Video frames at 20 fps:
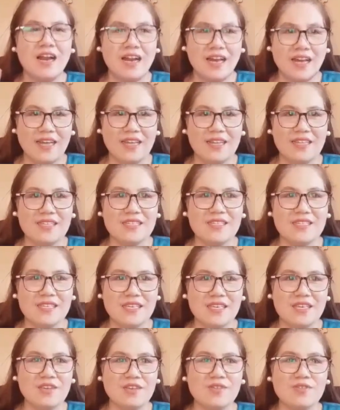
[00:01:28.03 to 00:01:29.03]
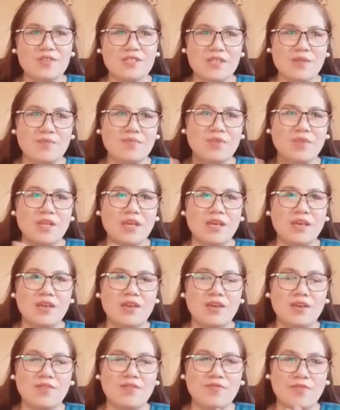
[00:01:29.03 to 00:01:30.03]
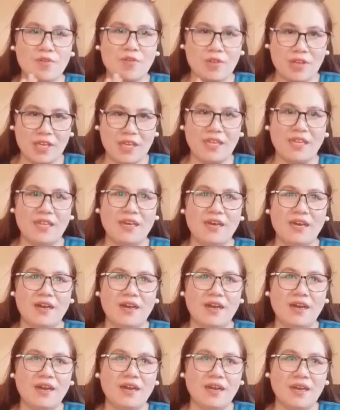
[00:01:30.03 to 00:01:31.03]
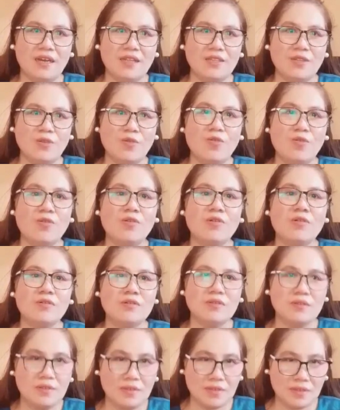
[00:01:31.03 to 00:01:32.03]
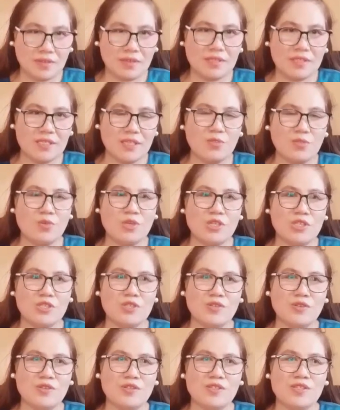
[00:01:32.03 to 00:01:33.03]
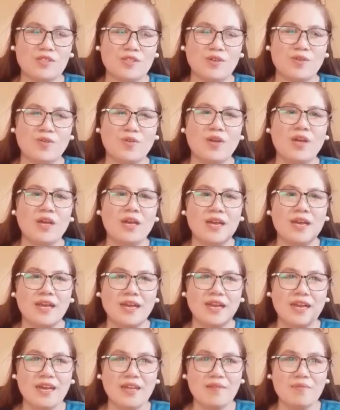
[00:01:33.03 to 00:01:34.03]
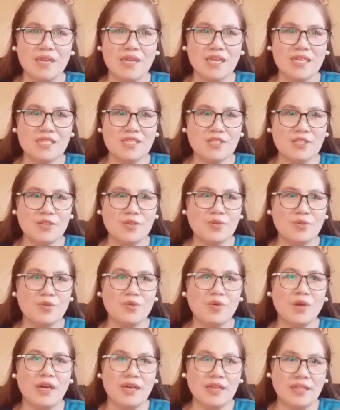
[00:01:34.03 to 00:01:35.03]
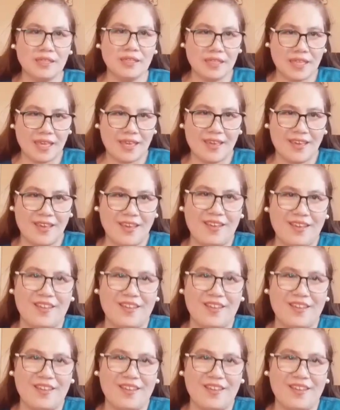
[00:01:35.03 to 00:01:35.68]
And see you someday if okay na ang atong situation. So, God bless you and take